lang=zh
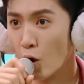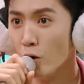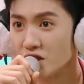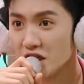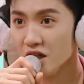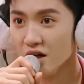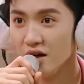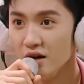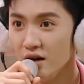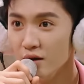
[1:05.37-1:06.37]
公鸡，
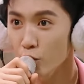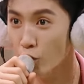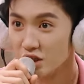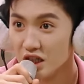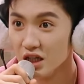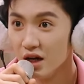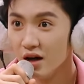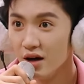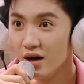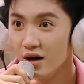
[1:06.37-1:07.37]
母鸡，
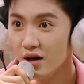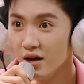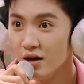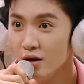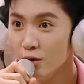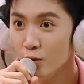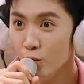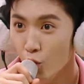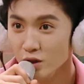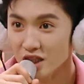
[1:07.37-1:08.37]
母鸡对，
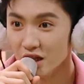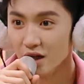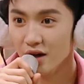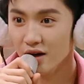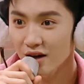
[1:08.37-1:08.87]
母鸡，